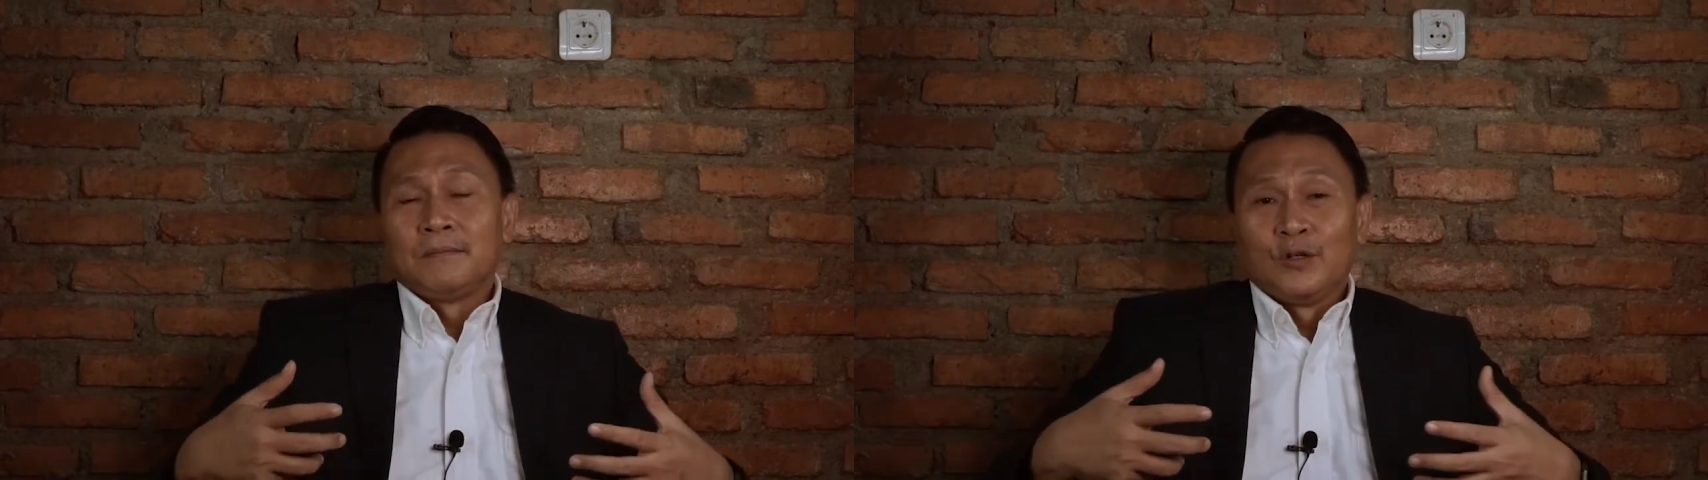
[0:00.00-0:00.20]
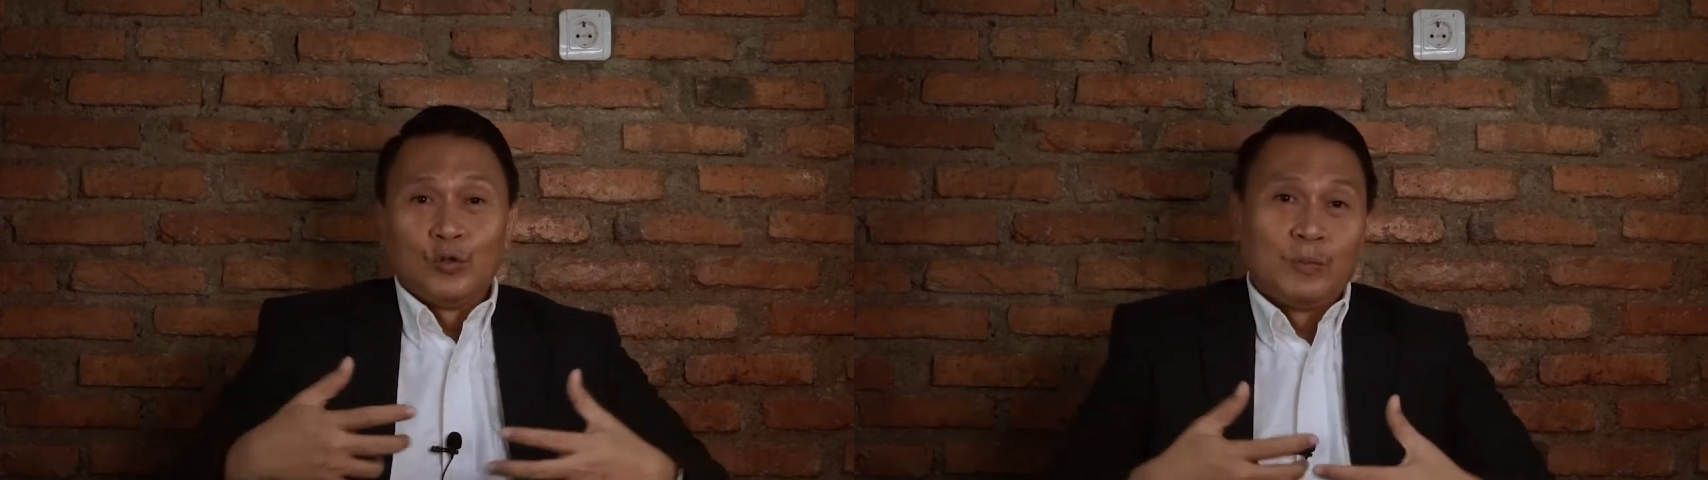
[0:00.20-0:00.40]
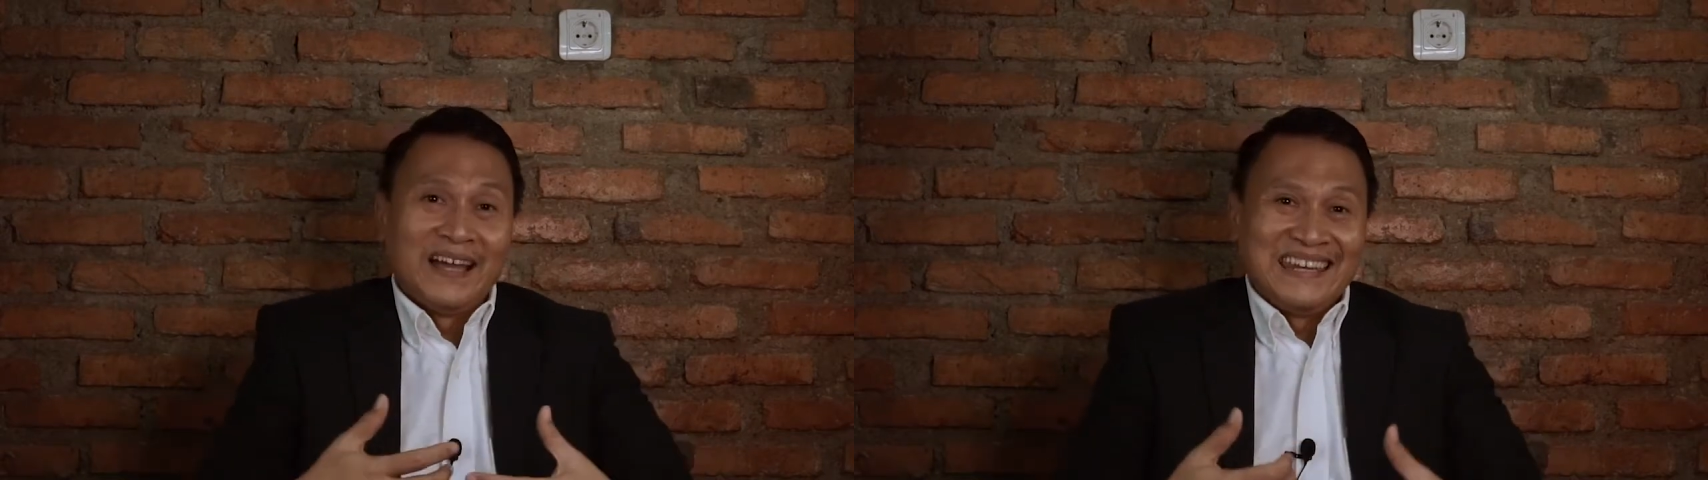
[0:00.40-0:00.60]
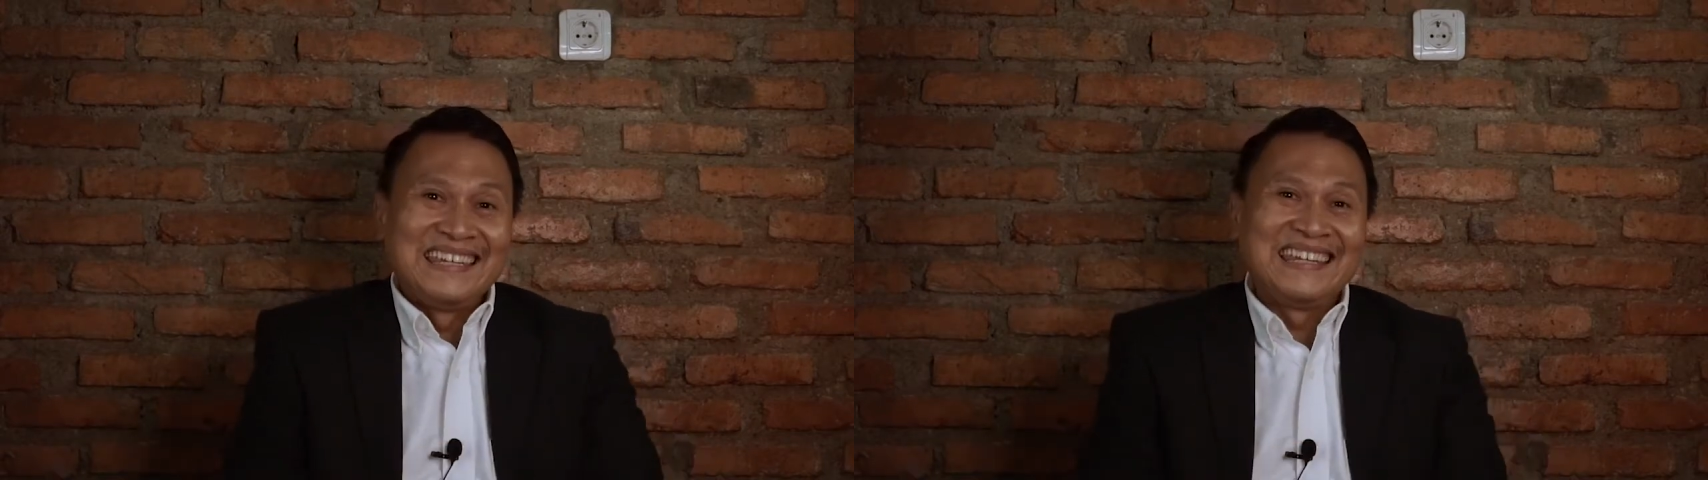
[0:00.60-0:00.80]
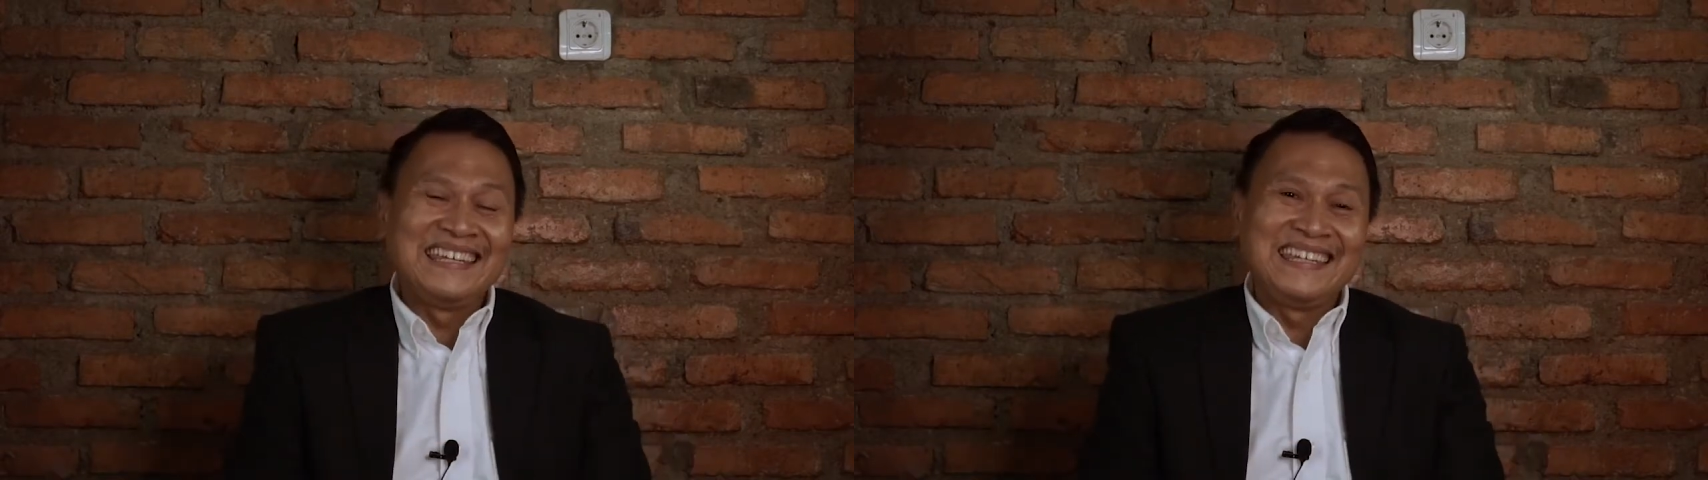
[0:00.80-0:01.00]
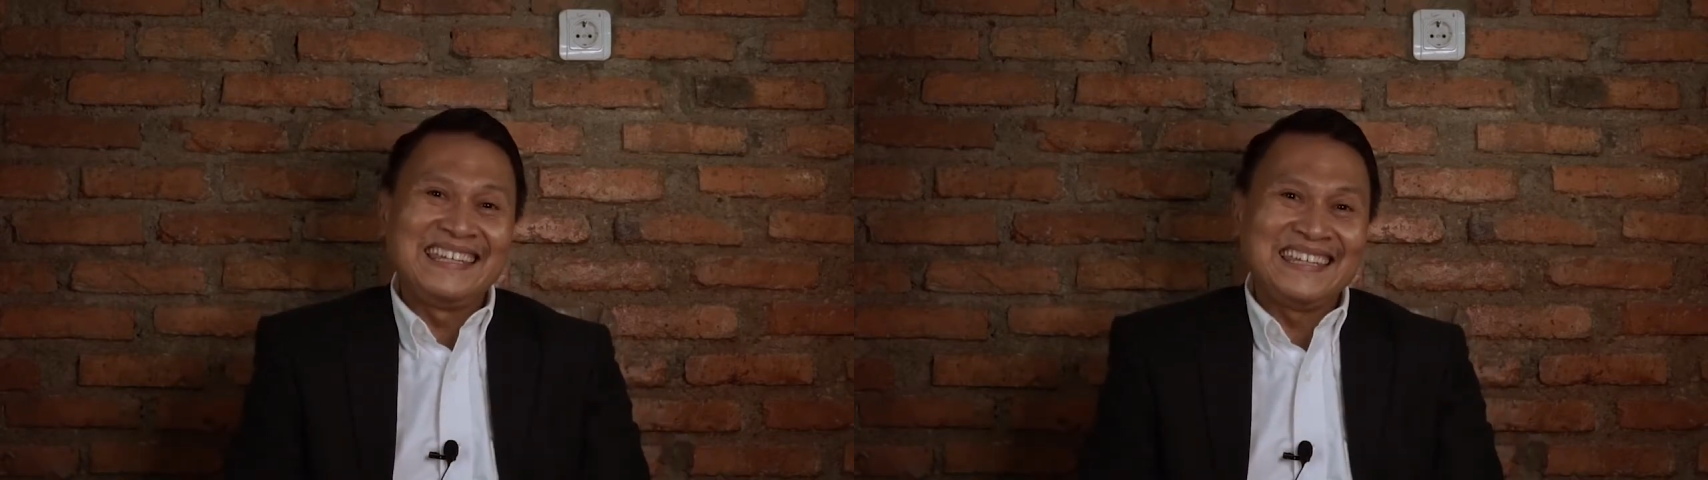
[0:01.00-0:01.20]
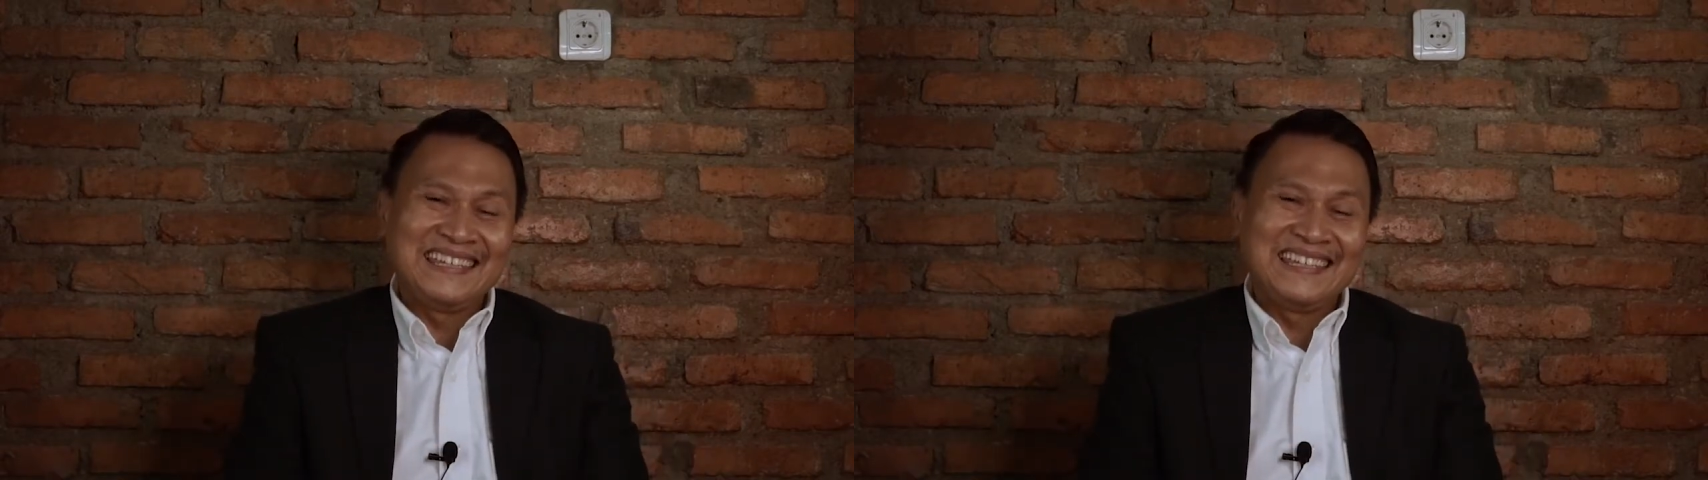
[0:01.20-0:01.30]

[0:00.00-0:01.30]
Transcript: mengubah diri.